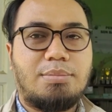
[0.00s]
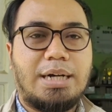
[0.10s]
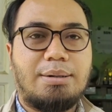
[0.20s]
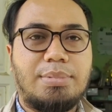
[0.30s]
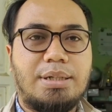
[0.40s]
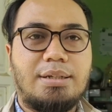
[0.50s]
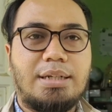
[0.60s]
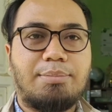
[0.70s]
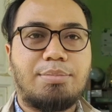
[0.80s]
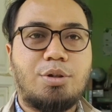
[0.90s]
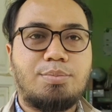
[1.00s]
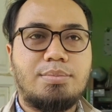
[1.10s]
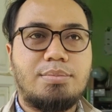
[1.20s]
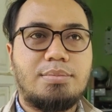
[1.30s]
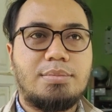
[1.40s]
mengambil laptop
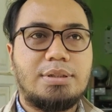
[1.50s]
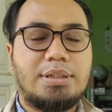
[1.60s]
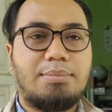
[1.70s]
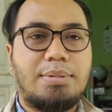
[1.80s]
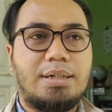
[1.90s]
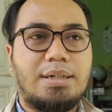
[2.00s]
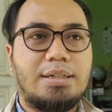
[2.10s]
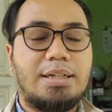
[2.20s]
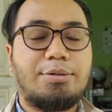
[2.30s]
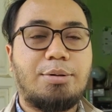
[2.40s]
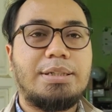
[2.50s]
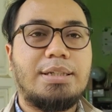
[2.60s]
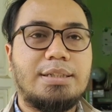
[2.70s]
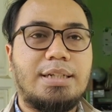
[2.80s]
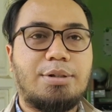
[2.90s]
sama ya
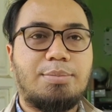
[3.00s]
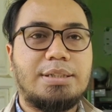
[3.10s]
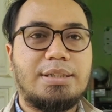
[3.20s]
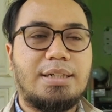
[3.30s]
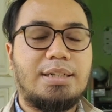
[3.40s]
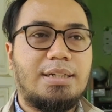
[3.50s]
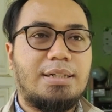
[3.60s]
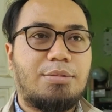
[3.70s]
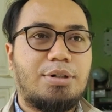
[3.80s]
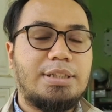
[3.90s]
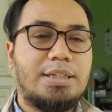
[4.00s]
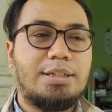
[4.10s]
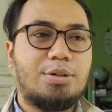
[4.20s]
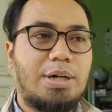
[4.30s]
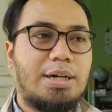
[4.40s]
laptop aja sih laptop aja
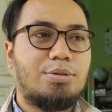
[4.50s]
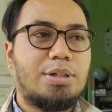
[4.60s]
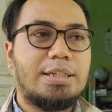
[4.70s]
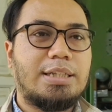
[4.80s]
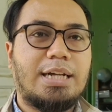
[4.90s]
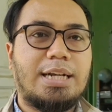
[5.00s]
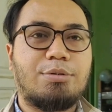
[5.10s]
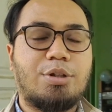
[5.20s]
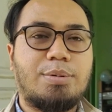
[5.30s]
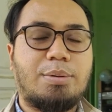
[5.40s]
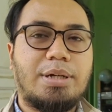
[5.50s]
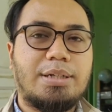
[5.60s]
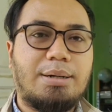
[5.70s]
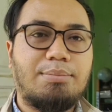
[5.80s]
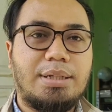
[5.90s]
kondisinya di ruangan itu ada tiga laptop tapi
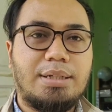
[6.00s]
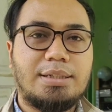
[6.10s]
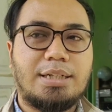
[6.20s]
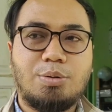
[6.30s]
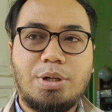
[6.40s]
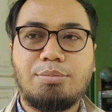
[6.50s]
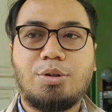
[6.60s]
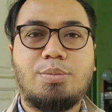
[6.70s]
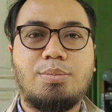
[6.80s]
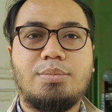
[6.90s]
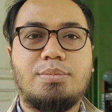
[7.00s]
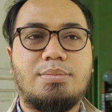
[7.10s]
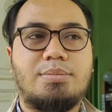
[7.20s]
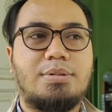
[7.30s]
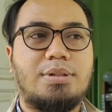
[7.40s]
yang diambil satu laptop
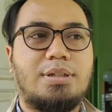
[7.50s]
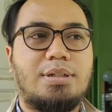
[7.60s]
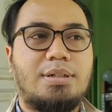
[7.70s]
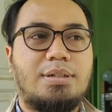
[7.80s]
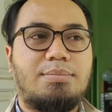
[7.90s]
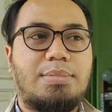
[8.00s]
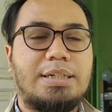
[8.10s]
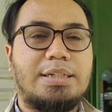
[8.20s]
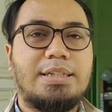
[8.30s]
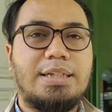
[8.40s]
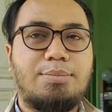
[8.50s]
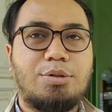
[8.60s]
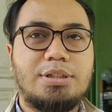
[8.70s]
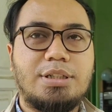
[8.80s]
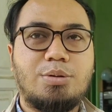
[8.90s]
pada
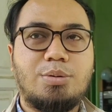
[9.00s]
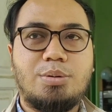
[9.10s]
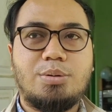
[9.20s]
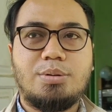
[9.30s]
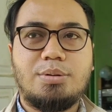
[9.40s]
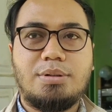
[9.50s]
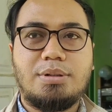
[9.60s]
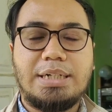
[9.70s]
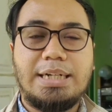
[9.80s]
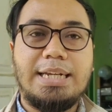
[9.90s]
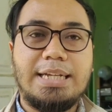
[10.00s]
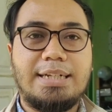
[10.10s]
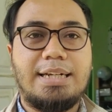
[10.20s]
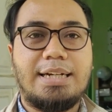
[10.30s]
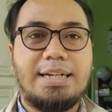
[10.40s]
posisi itu
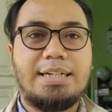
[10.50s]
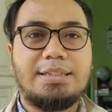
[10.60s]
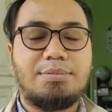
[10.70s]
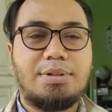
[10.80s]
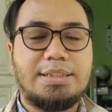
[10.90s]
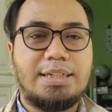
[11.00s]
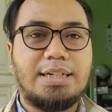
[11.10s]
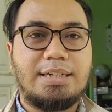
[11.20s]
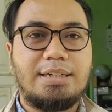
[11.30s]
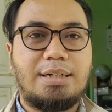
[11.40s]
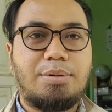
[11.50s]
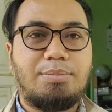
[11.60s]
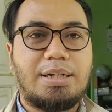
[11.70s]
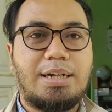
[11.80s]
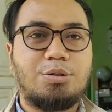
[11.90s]
keliling keliling kelas ngecek apa
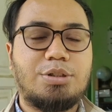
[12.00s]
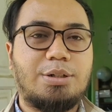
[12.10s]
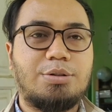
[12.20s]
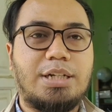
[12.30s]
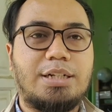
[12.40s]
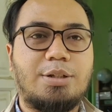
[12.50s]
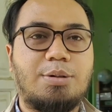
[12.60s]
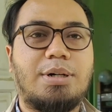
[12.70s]
per kelas ujian ujian